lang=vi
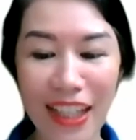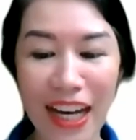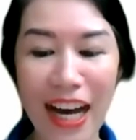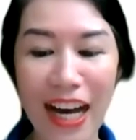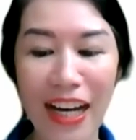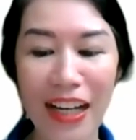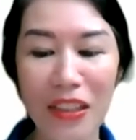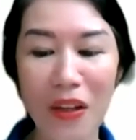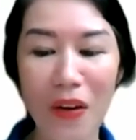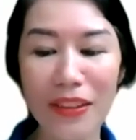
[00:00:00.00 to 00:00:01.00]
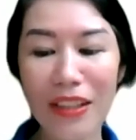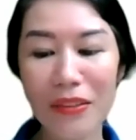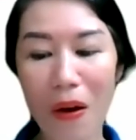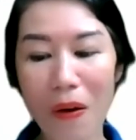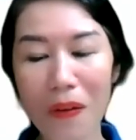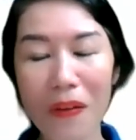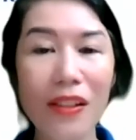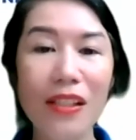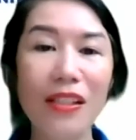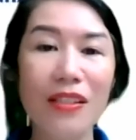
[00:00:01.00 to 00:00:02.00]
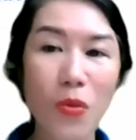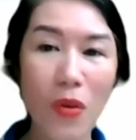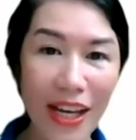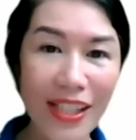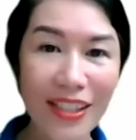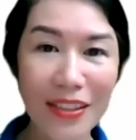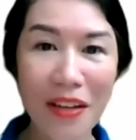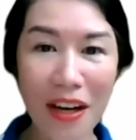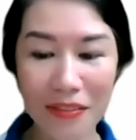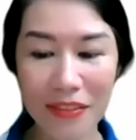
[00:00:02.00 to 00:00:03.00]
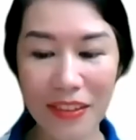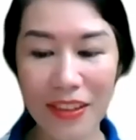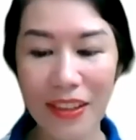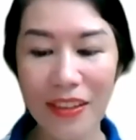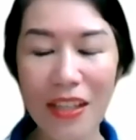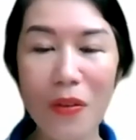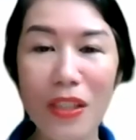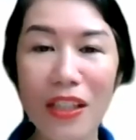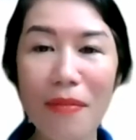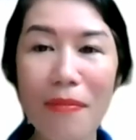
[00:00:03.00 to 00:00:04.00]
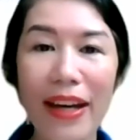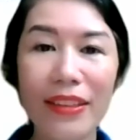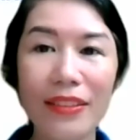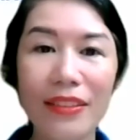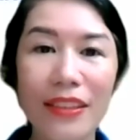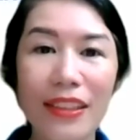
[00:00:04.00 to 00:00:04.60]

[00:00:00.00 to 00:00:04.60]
à, nội tiết tố stress đúng không ví dụ như các bạn